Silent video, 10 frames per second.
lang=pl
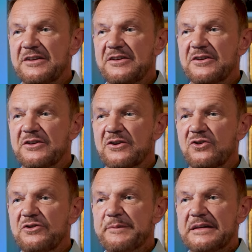I, I,
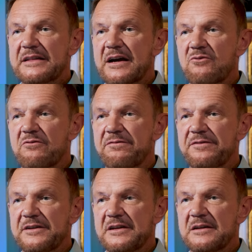on mi dał
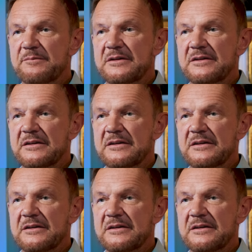film